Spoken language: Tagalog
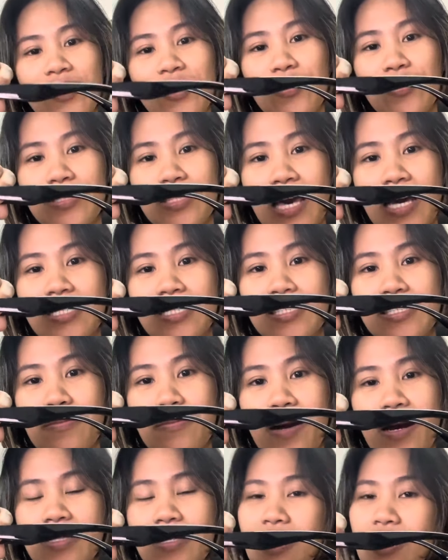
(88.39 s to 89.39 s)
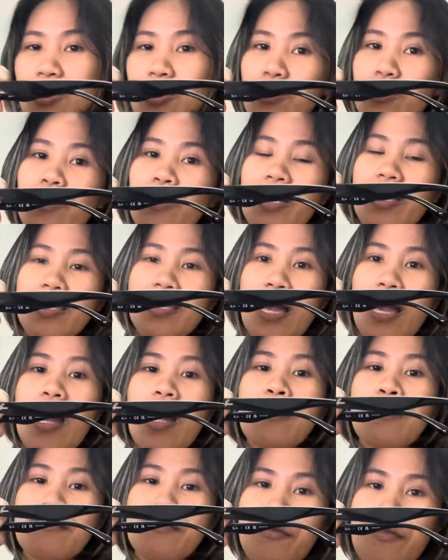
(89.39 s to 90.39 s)
Yung next naman is yung
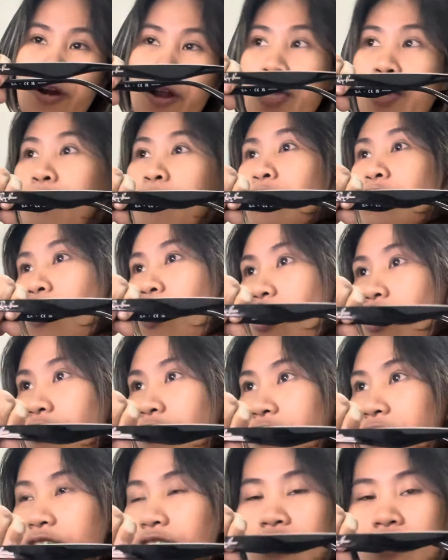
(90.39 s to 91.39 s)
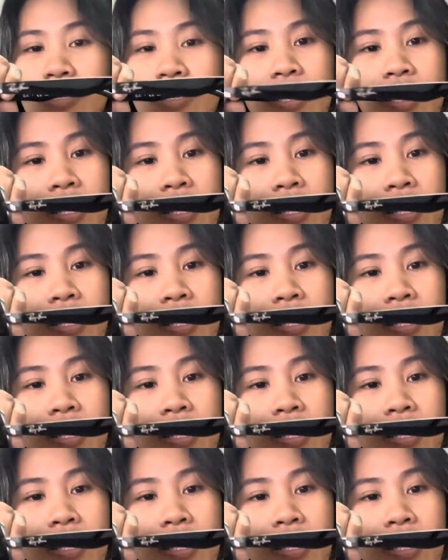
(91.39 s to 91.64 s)
kanyang frame color.